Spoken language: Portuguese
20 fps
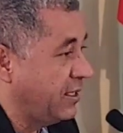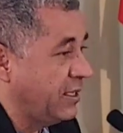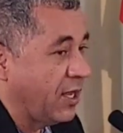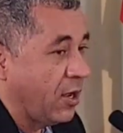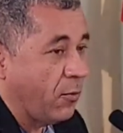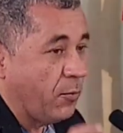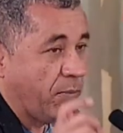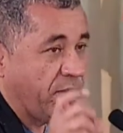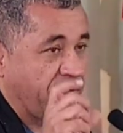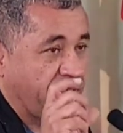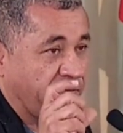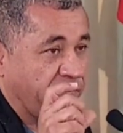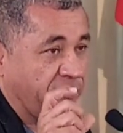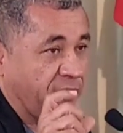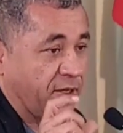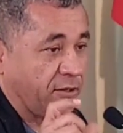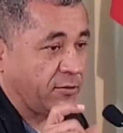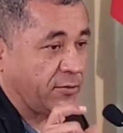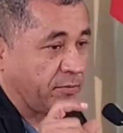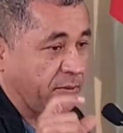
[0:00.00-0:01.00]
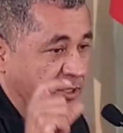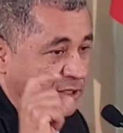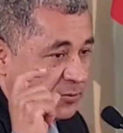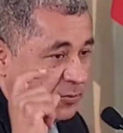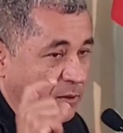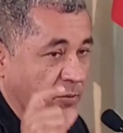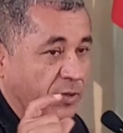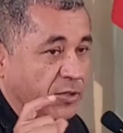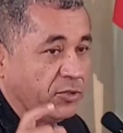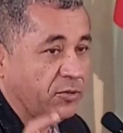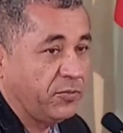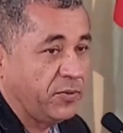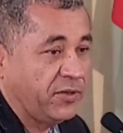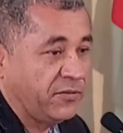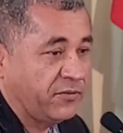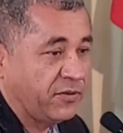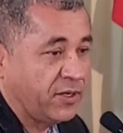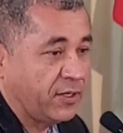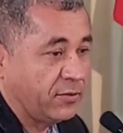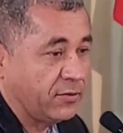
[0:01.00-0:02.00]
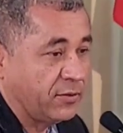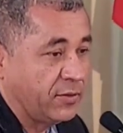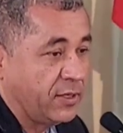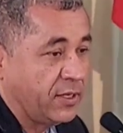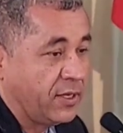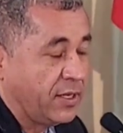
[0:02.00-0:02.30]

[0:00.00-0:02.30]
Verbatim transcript: e ao prefeito, principalmente ao prefeito,